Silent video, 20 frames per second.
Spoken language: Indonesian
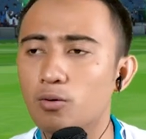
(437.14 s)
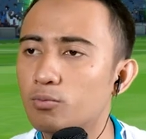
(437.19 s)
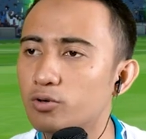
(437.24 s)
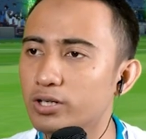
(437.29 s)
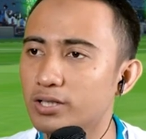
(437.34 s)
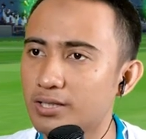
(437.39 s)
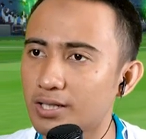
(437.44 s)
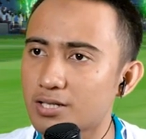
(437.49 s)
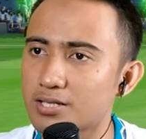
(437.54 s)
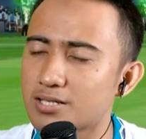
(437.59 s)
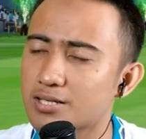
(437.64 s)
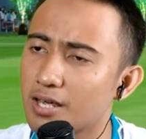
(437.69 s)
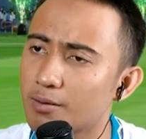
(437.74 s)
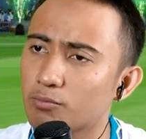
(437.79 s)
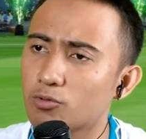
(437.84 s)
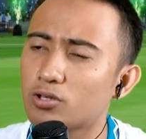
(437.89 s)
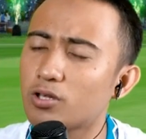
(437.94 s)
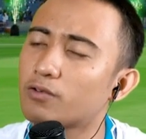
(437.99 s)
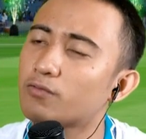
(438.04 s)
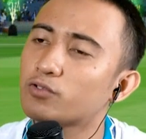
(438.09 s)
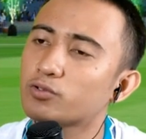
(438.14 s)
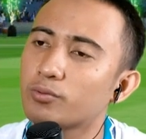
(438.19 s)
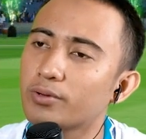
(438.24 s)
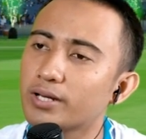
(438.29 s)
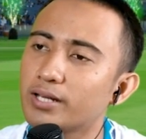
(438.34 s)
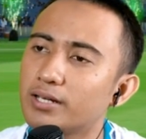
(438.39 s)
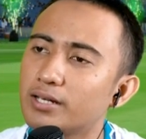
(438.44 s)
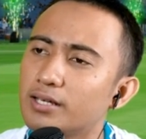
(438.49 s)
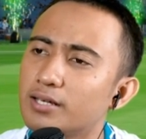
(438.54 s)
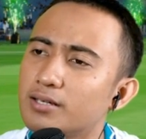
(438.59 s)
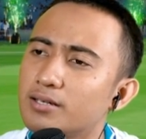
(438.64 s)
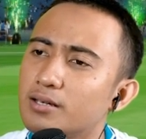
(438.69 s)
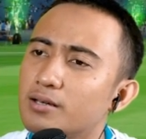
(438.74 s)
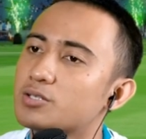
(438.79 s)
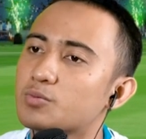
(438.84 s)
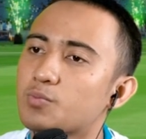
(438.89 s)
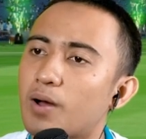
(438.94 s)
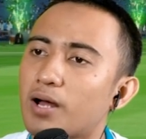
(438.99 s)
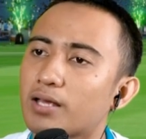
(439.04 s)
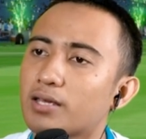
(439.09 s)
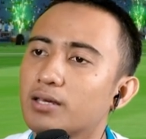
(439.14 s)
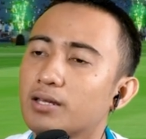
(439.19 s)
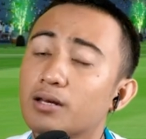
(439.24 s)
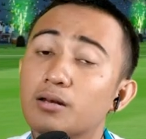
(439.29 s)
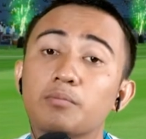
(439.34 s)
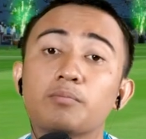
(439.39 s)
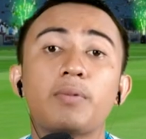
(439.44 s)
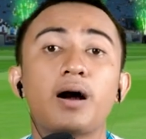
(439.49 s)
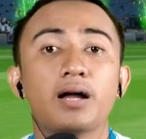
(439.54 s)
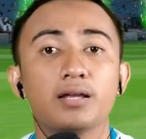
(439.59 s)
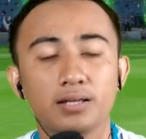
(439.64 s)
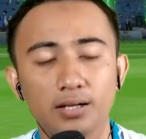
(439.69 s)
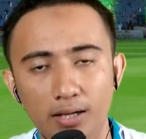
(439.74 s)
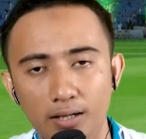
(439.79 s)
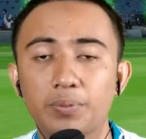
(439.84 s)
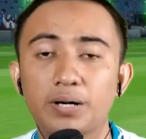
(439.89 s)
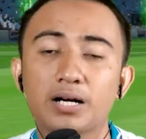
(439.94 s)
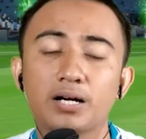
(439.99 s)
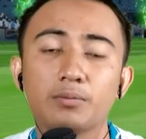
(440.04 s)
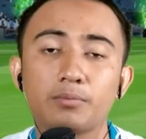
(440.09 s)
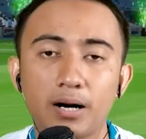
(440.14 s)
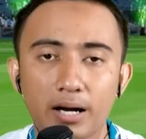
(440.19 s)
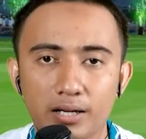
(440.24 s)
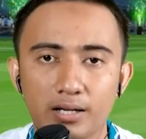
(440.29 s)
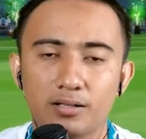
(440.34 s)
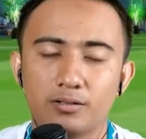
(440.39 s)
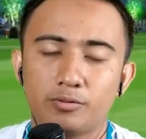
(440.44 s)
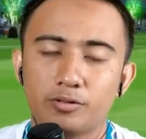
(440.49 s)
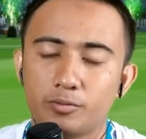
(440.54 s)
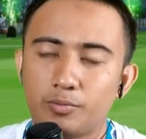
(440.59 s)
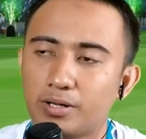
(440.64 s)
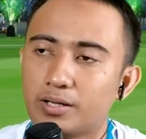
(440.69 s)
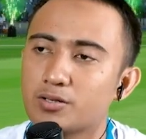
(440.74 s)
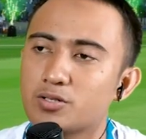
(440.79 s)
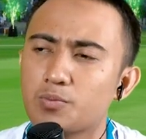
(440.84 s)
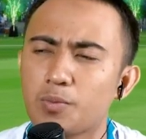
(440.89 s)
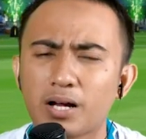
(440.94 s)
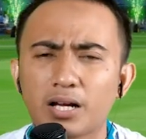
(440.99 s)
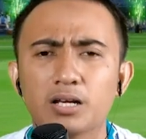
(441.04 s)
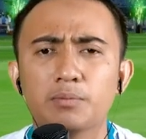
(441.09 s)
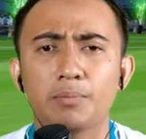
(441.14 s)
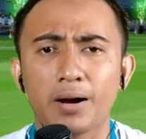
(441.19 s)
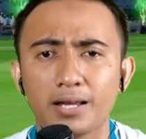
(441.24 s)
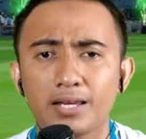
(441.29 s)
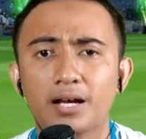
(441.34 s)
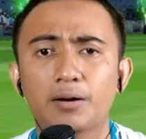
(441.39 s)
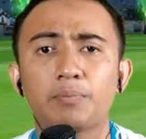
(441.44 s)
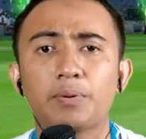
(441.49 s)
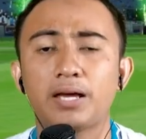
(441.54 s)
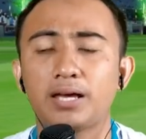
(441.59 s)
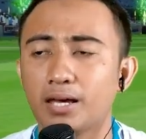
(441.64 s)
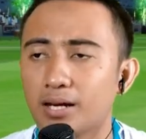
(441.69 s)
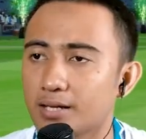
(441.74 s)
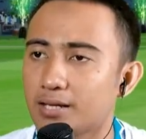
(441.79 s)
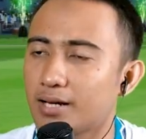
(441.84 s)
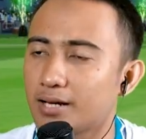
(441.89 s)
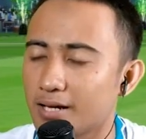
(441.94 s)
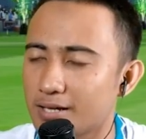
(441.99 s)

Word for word: komunitas game Total Football ini semakin banyak penggemarnya teman-teman. Semakin banyak playernya